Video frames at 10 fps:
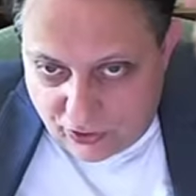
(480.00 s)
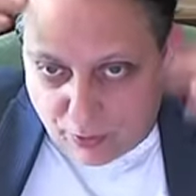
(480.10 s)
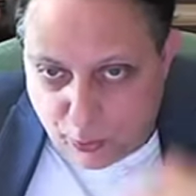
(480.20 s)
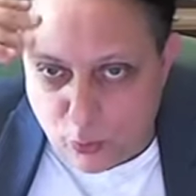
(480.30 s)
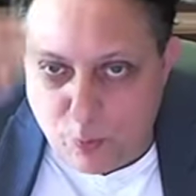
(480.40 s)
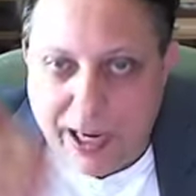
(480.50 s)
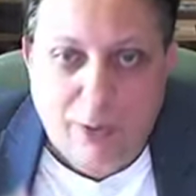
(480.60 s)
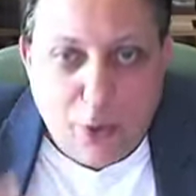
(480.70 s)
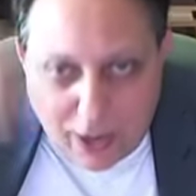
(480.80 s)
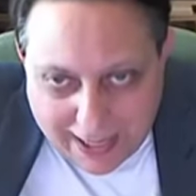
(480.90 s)
chapeaux tout plats,
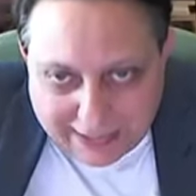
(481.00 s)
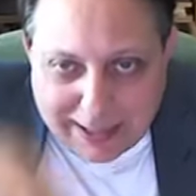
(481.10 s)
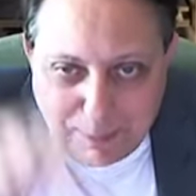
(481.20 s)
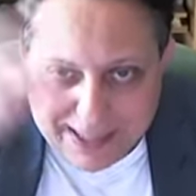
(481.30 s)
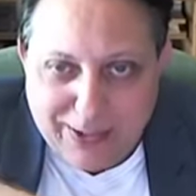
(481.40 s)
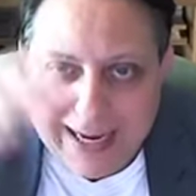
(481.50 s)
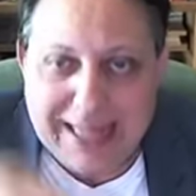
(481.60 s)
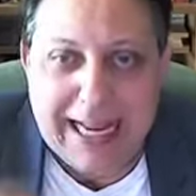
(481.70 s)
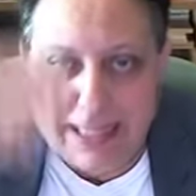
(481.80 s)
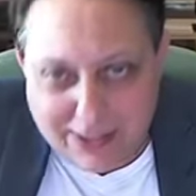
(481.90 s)
on leur a tapé sur
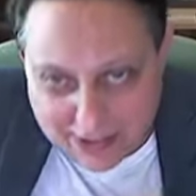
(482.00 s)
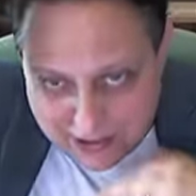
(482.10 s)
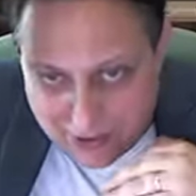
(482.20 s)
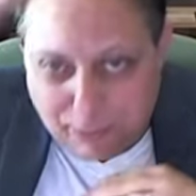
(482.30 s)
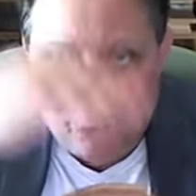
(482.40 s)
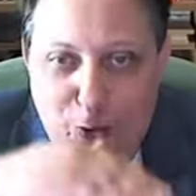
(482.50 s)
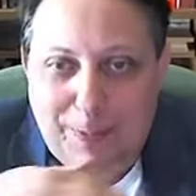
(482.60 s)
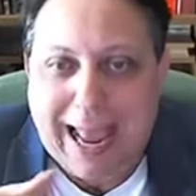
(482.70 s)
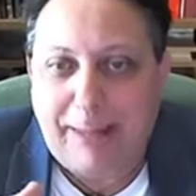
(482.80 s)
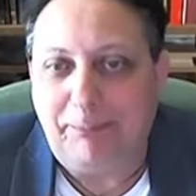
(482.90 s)
la tête ils ont des chapeaux tout
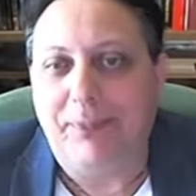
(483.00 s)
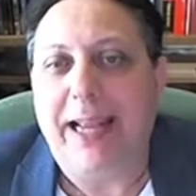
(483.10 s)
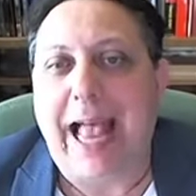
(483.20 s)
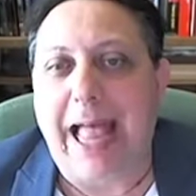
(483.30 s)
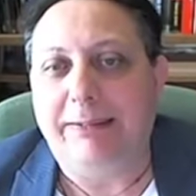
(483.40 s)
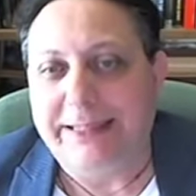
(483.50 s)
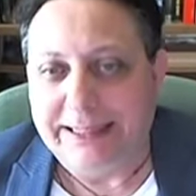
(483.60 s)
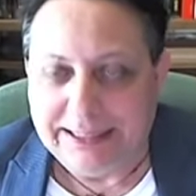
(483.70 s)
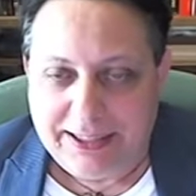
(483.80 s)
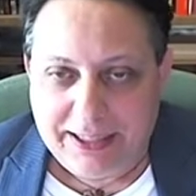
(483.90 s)
plats, hein
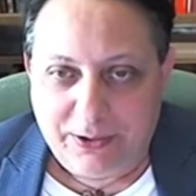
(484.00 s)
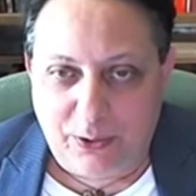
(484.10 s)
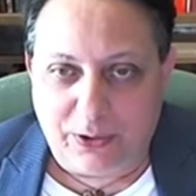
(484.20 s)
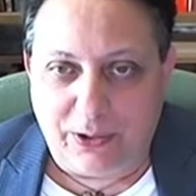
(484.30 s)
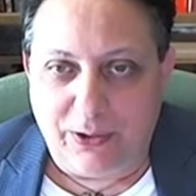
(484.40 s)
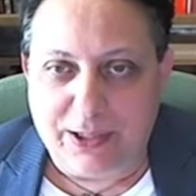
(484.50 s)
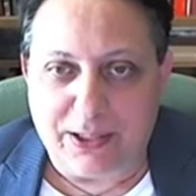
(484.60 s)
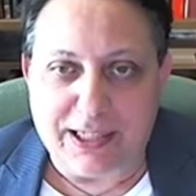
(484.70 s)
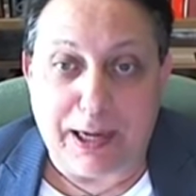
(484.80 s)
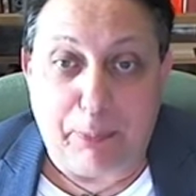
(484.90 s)
Donc euh, ils
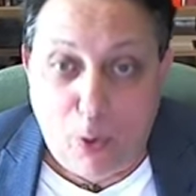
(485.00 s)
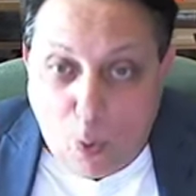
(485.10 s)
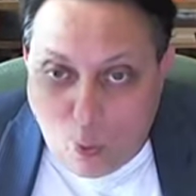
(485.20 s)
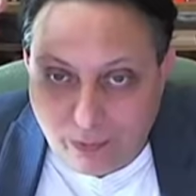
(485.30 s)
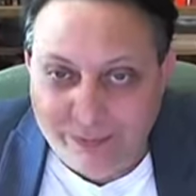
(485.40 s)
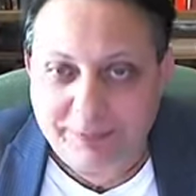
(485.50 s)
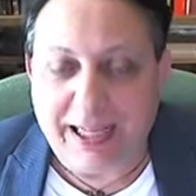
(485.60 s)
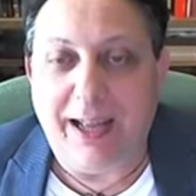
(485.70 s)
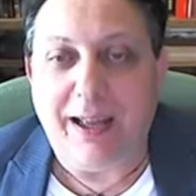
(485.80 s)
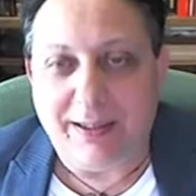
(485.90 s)
ont des chapeaux ronds,
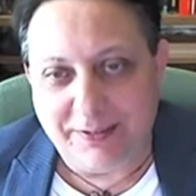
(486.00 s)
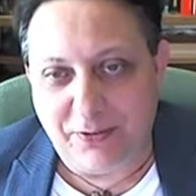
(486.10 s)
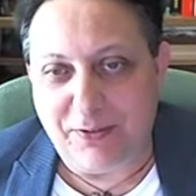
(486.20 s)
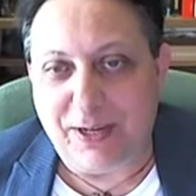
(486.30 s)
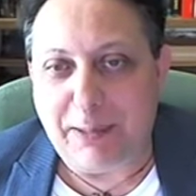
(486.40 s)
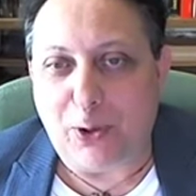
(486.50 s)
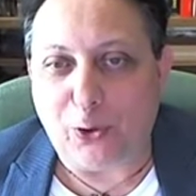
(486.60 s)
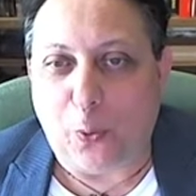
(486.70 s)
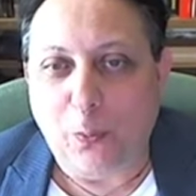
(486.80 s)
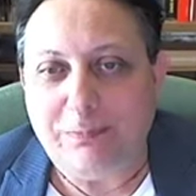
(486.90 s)
hein Vive les
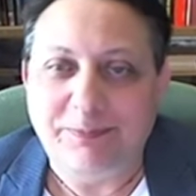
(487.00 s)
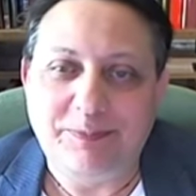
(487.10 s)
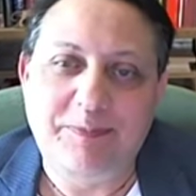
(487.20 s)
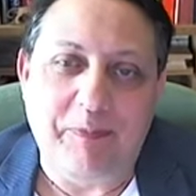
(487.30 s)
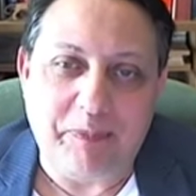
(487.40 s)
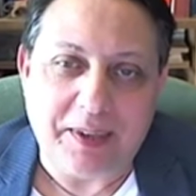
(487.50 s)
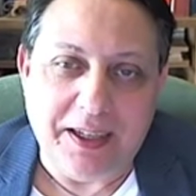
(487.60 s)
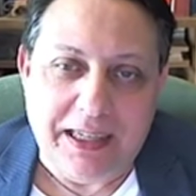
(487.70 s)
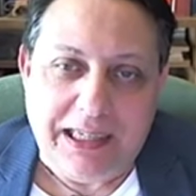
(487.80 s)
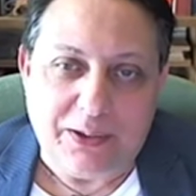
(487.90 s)
Bretons.
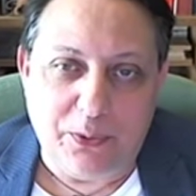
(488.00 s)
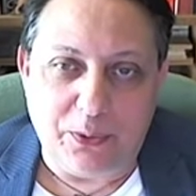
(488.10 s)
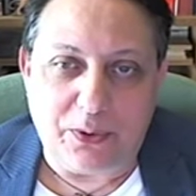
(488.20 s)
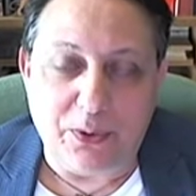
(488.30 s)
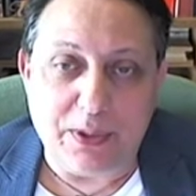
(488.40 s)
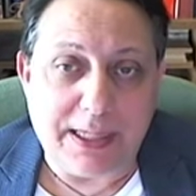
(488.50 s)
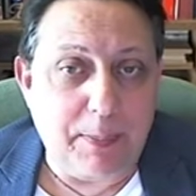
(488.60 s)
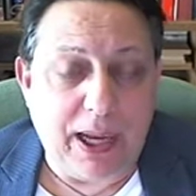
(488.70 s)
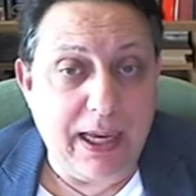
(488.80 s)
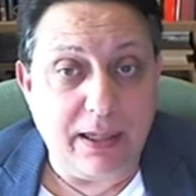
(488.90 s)
Donc euh, c'est
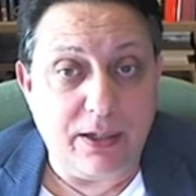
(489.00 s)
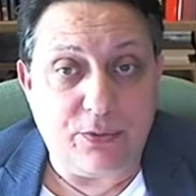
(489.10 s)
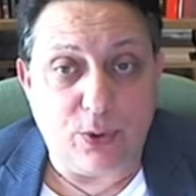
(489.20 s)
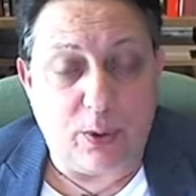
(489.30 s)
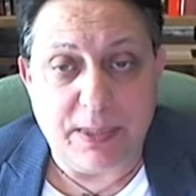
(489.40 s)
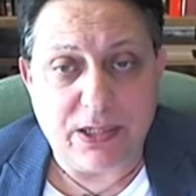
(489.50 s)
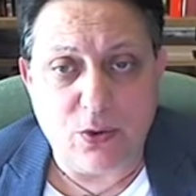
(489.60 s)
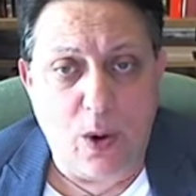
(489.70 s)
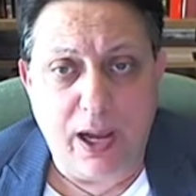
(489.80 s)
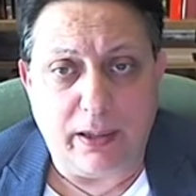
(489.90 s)
pareil, hein, ils font leur messe
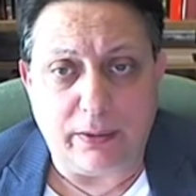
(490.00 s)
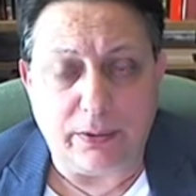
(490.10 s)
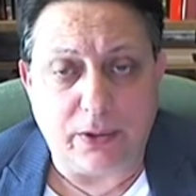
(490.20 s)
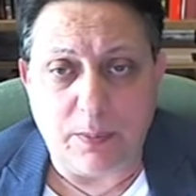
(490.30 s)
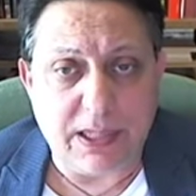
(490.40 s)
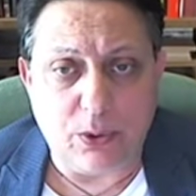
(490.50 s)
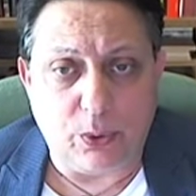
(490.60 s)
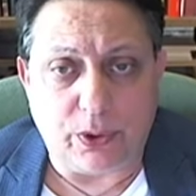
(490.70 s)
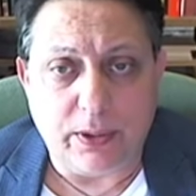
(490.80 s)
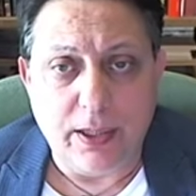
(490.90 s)
noire comme les
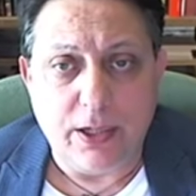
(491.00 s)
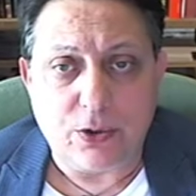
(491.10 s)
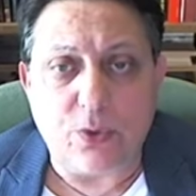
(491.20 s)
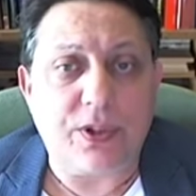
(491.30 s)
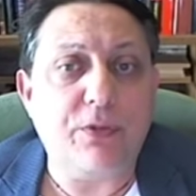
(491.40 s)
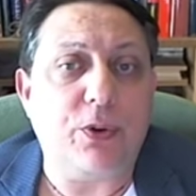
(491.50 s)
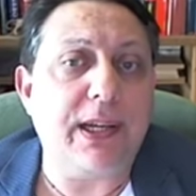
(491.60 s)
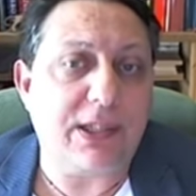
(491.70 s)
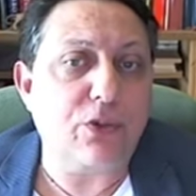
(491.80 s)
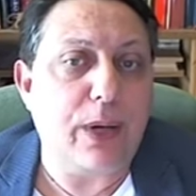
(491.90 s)
autres. Sauf qu'il
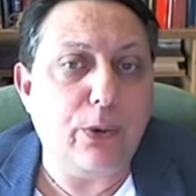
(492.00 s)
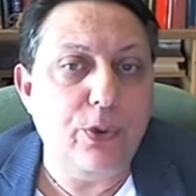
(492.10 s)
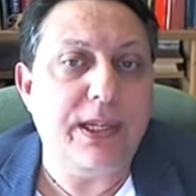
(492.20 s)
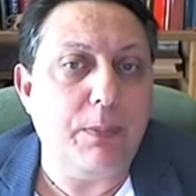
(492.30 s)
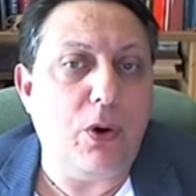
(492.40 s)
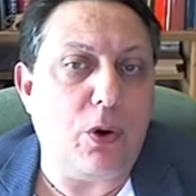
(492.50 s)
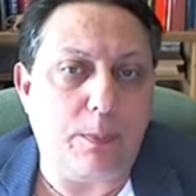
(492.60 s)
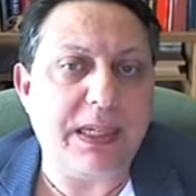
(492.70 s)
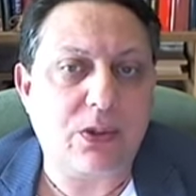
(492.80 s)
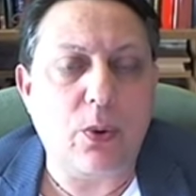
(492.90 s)
faudrait que ce soit uniquement leur
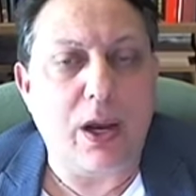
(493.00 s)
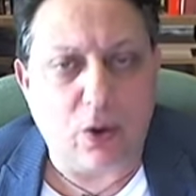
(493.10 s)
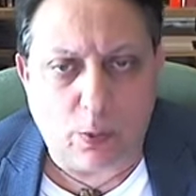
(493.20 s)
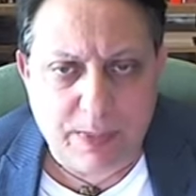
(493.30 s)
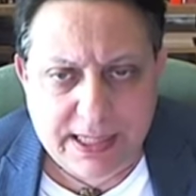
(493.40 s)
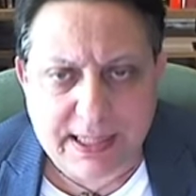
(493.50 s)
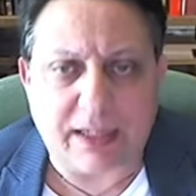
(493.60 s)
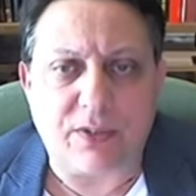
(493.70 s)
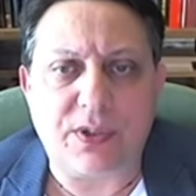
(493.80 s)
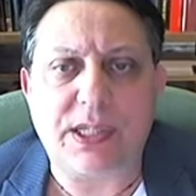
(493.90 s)
messe noire, leur messe
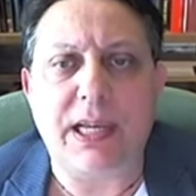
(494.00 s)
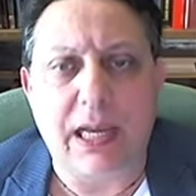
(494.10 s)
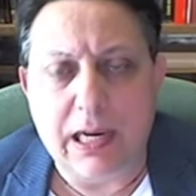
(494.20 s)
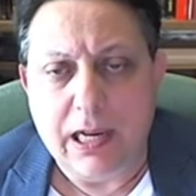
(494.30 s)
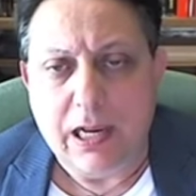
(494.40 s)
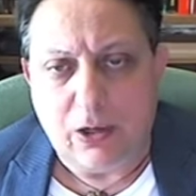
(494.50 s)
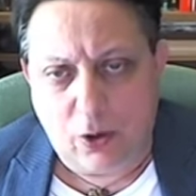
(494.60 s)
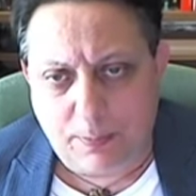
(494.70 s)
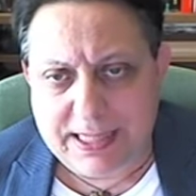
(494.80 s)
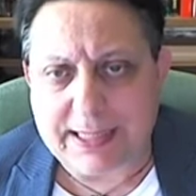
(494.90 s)
sacrificielle,
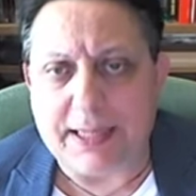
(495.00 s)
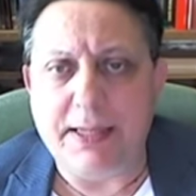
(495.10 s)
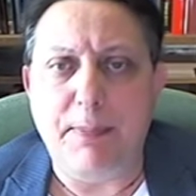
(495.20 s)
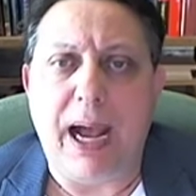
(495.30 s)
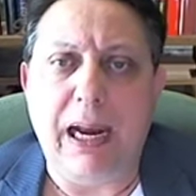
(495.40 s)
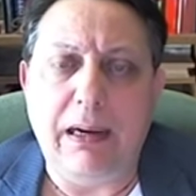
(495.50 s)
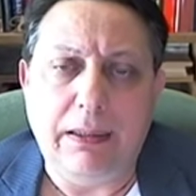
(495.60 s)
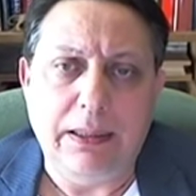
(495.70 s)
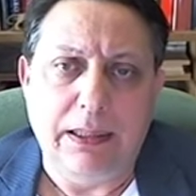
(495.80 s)
leur messe cannibale.